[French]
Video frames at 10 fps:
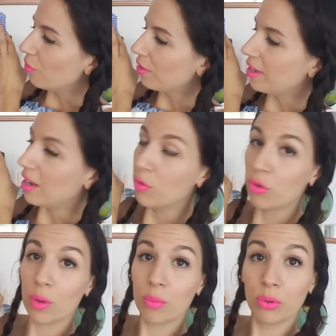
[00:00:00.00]
en fait, il a une
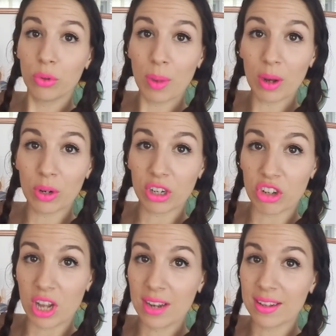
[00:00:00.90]
forme super
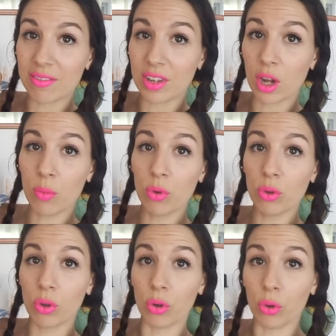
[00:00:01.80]
originale. Ça fait comme
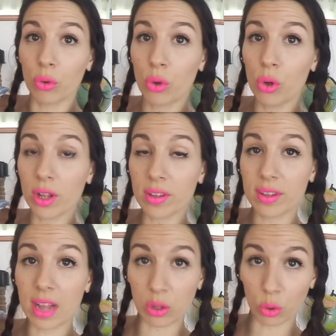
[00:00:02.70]
une culotte
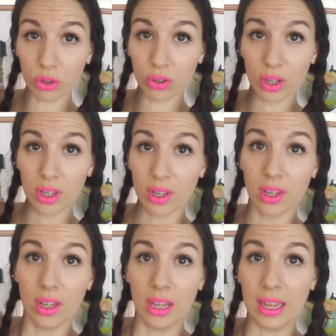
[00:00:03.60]
taille haute.
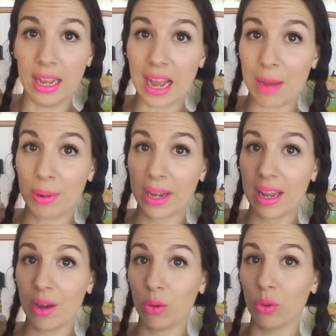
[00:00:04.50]
Et
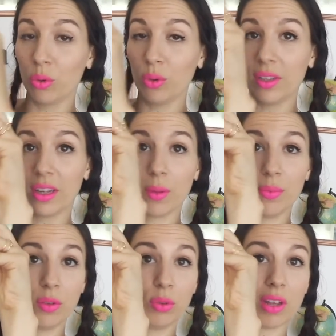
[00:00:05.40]
après, au-dessus, c'est comme
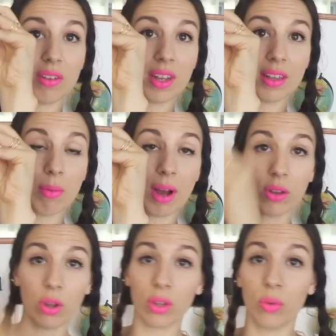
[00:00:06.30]
si vous aviez un
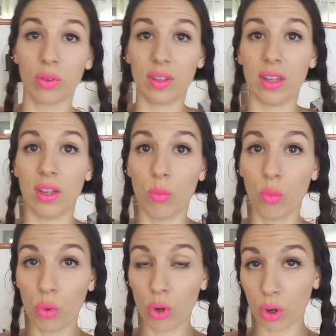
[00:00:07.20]
débardeur. Donc c'est
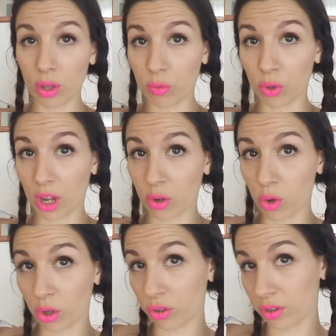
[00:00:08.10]
moulant au niveau de la
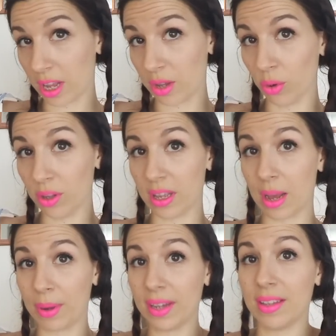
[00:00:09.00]
culotte taille haute. Et
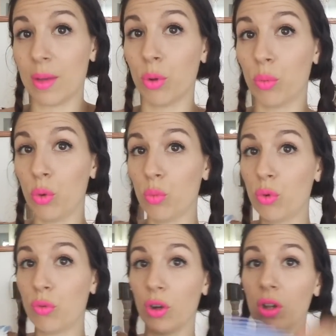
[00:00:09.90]
après, c'est un peu plus
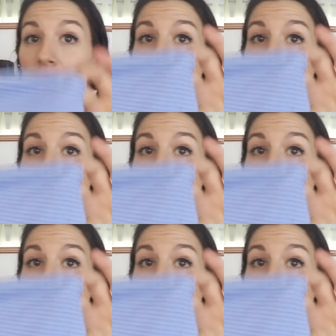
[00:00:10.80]
bouffant.